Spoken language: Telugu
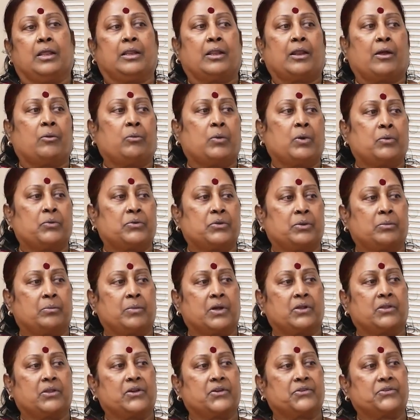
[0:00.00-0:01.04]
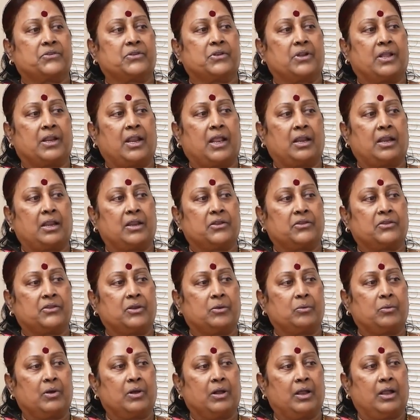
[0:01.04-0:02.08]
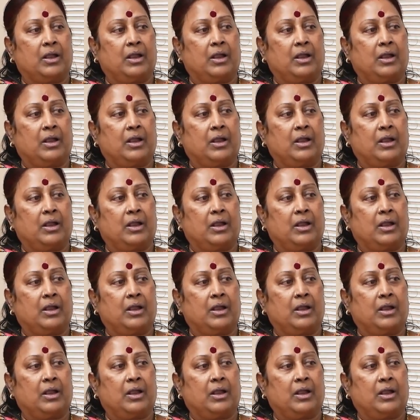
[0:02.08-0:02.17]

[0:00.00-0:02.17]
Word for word: రవిబాబు సినిమా చేస్తున్నారు అల్లరి సినిమా